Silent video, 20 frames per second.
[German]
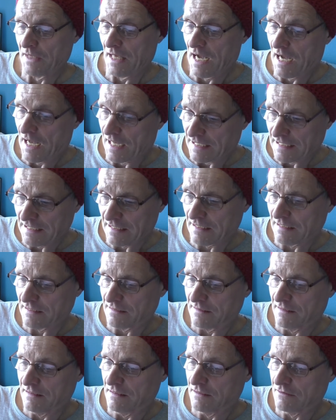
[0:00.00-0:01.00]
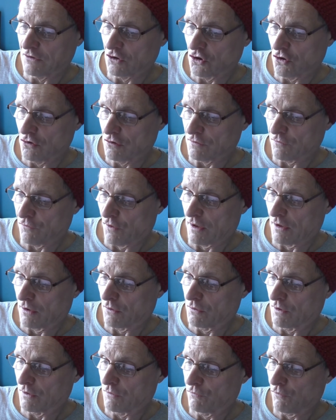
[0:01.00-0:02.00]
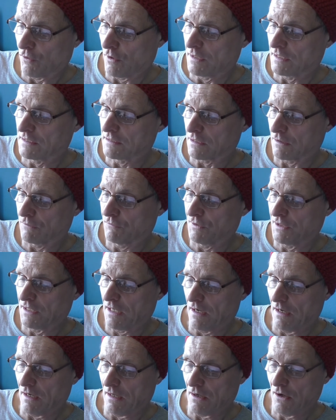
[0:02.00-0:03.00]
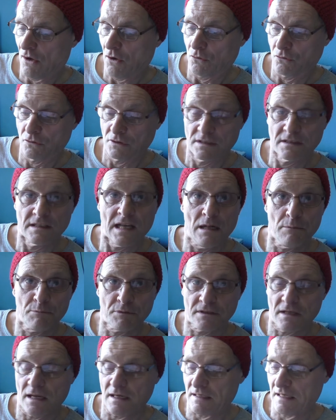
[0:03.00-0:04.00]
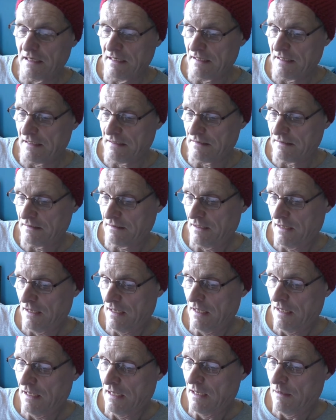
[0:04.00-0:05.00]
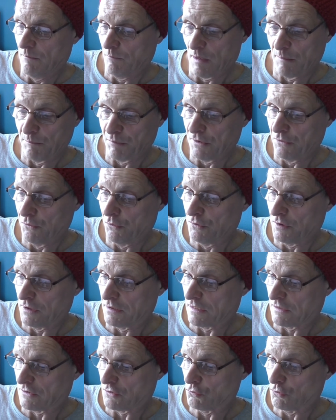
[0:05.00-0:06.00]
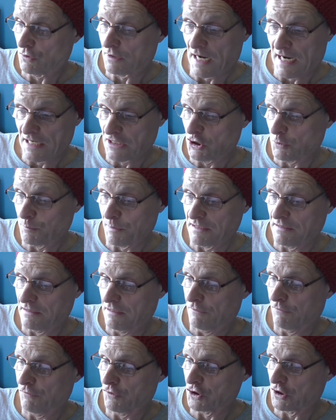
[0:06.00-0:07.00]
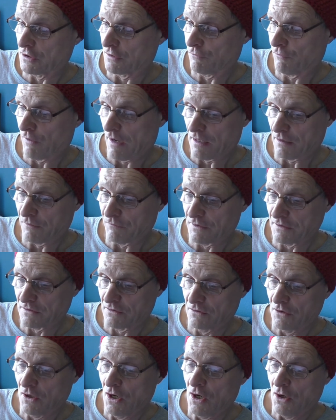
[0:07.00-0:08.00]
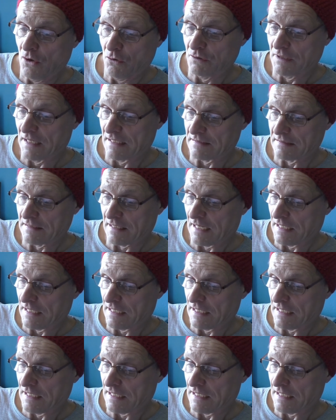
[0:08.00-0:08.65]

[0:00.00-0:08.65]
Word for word: Eigentlich sind diese Schlussfolgerungen völlig trivial und selbsterklärend. Man benötigt dazu kein spezifisches Fachwissen und erst